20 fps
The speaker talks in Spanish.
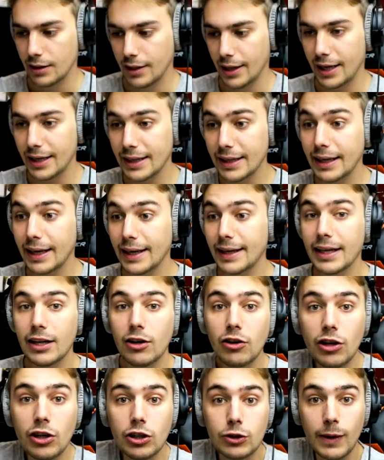¡El
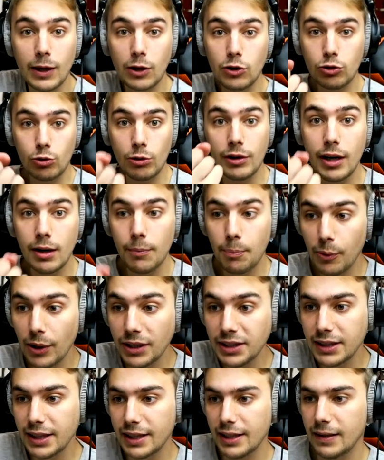ingeniero que nos va a construir el
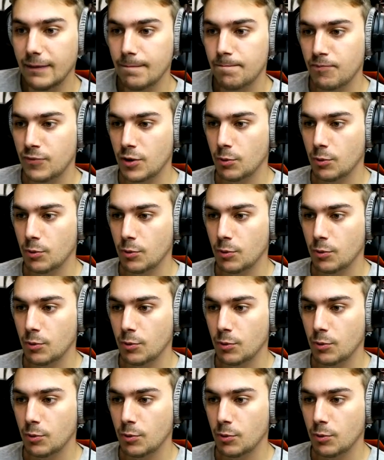puente!